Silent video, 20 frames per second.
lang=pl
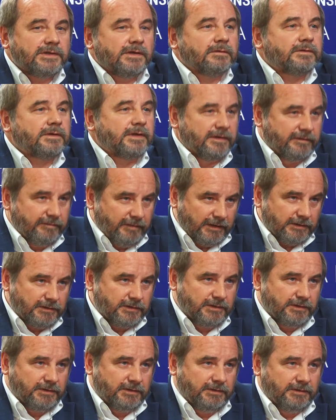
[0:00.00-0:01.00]
je
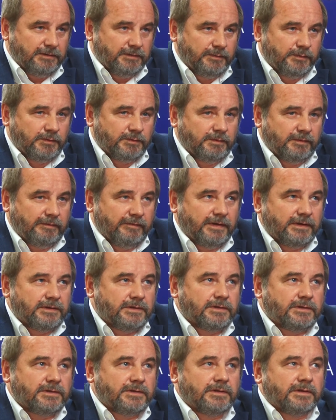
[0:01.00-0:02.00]
odkrywać i
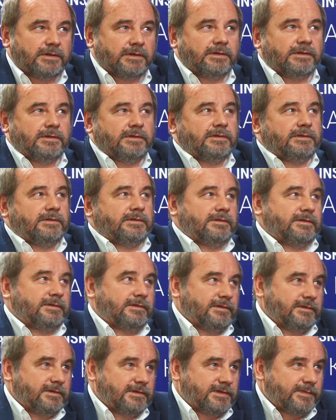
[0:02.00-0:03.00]
próbować
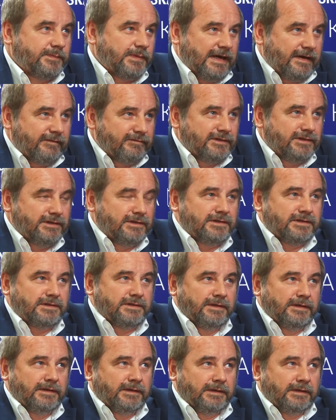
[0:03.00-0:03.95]
yy, sprawdzić,